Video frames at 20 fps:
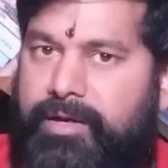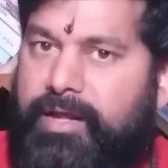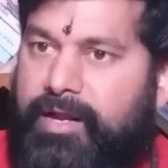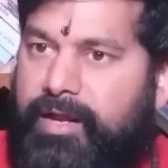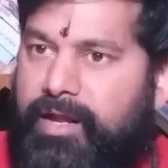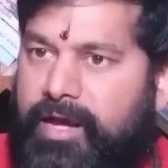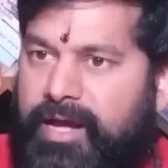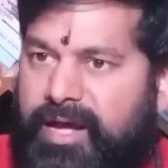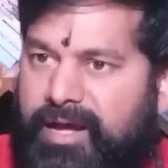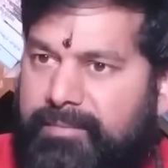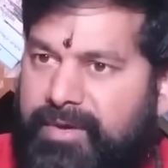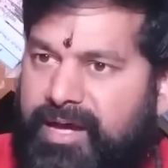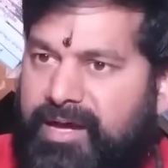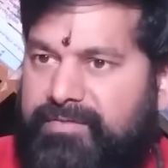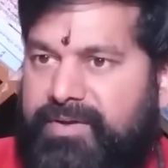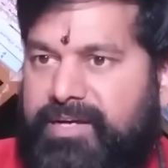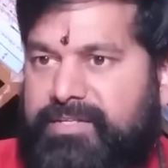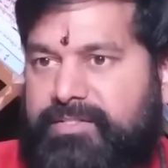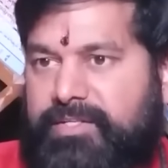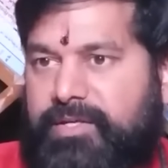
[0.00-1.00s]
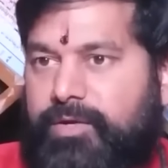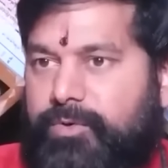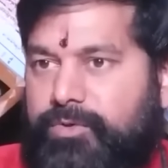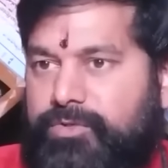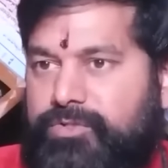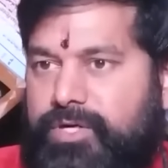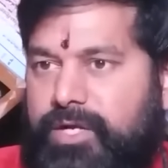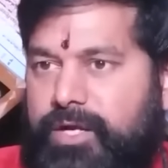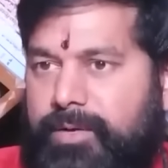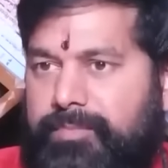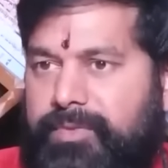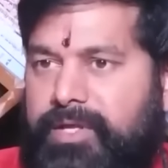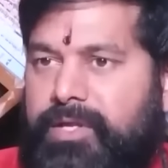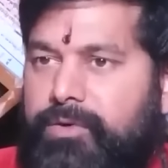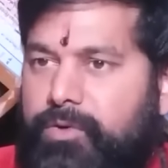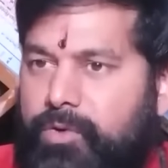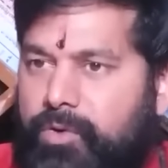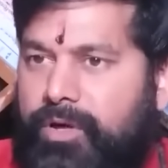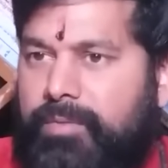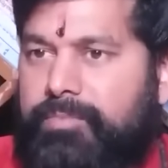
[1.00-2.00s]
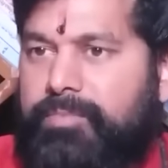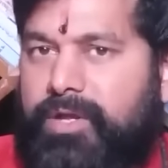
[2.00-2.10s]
నెల అమావాస్య రోజున ఇంట్లో